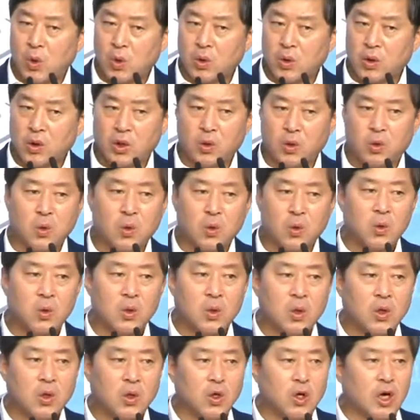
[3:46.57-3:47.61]
그리고
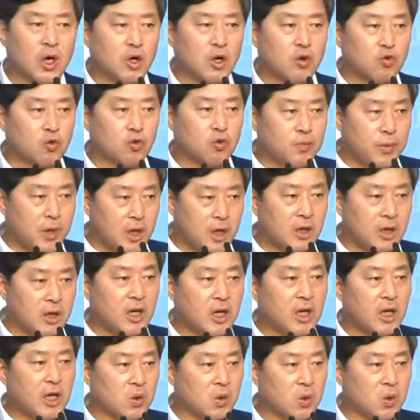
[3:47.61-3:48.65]
아,
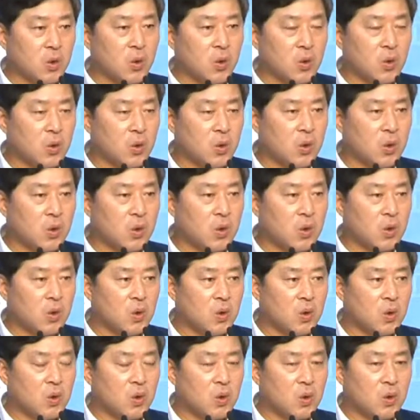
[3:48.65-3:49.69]
국방대학교
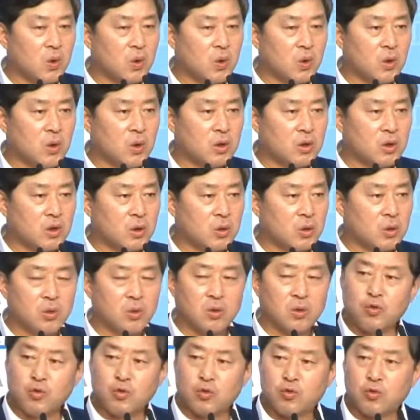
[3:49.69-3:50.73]
그리고
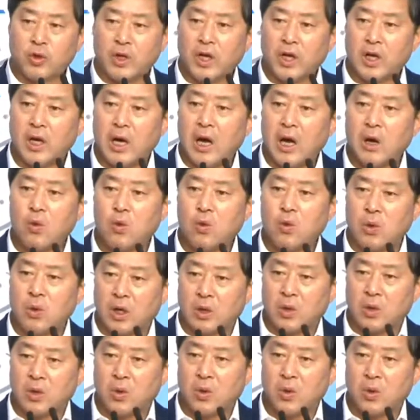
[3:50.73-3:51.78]
육군의
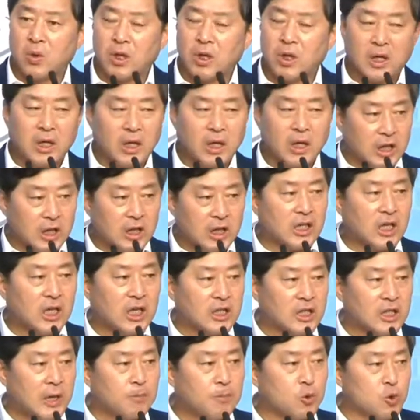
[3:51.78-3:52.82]
항공학교 인근의
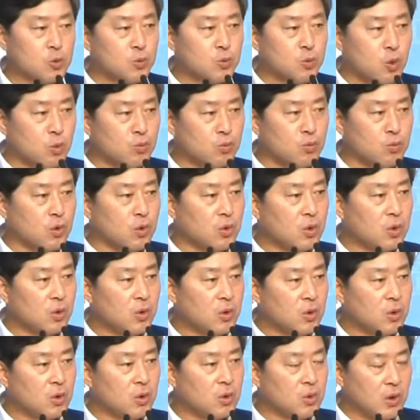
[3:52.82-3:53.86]
삼군본부
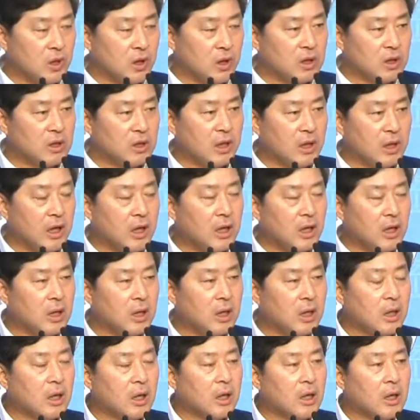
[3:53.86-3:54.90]
또 인근의
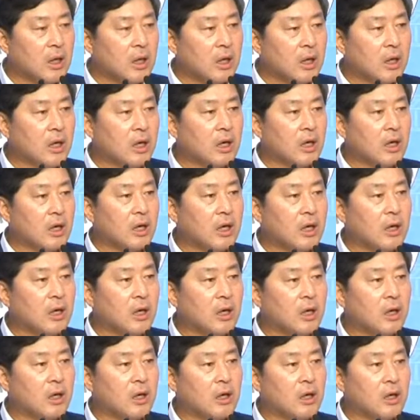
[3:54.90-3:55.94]
에,
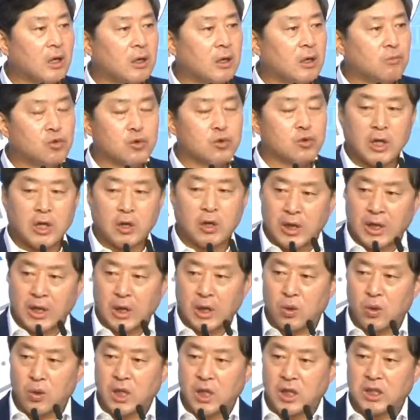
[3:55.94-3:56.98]
예,
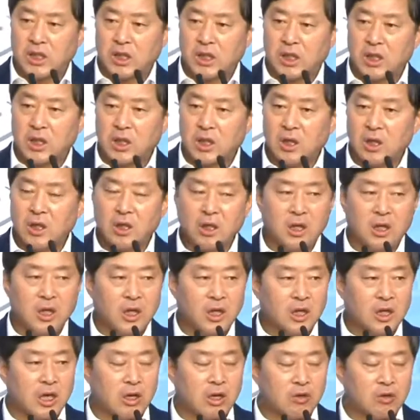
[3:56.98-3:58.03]
부사관학교까지
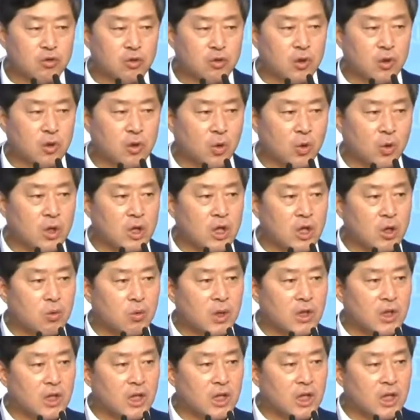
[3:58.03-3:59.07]
이렇게 군
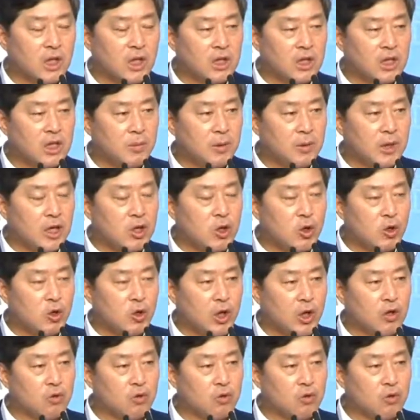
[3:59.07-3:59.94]
교육기관들이 집약화돼